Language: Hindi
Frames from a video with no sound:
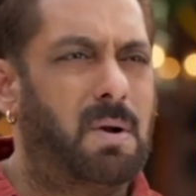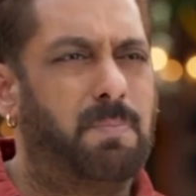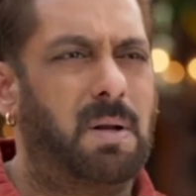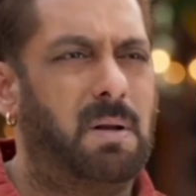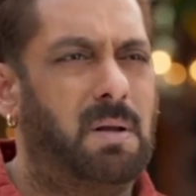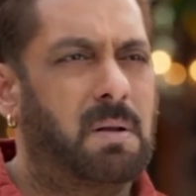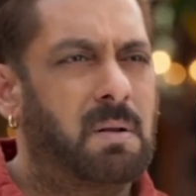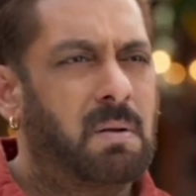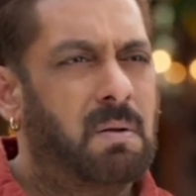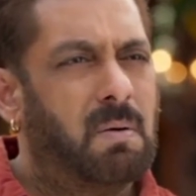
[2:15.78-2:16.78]
वहीं अपने चौथे
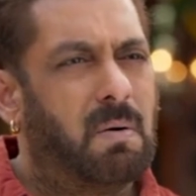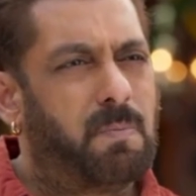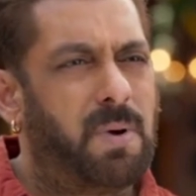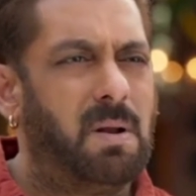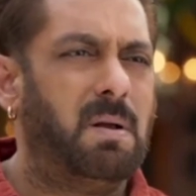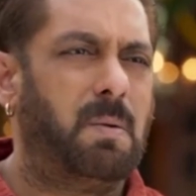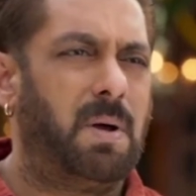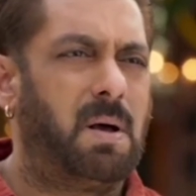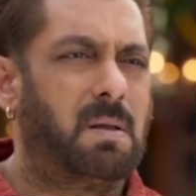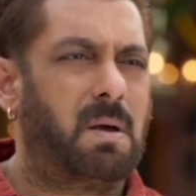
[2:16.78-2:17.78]
दिन भी क्या जबरदस्त
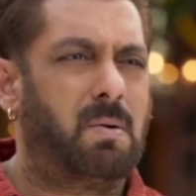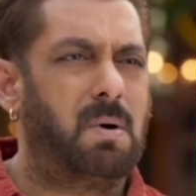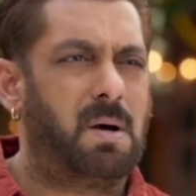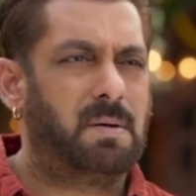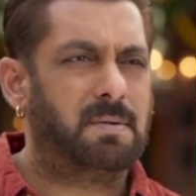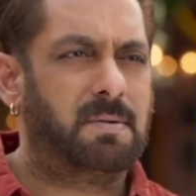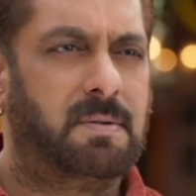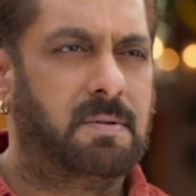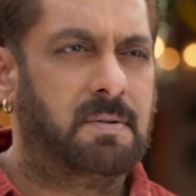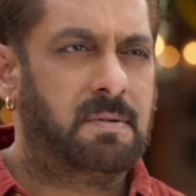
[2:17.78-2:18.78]
ट्रेंड करते नजर आई
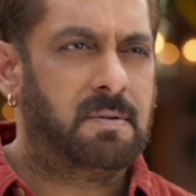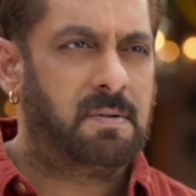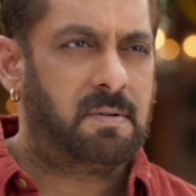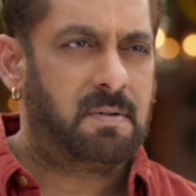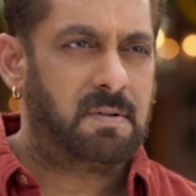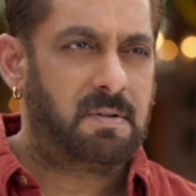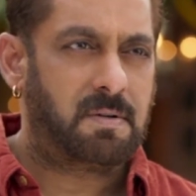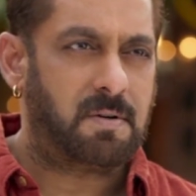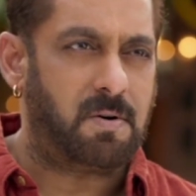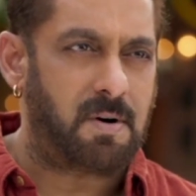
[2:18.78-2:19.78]
सिनेमाघरों में जबकि
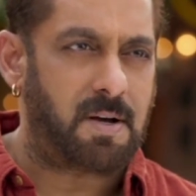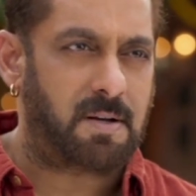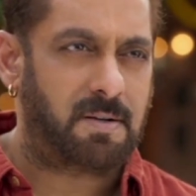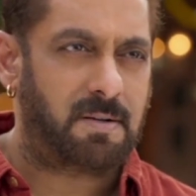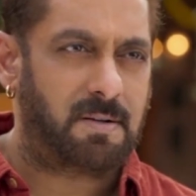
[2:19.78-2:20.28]
मंडे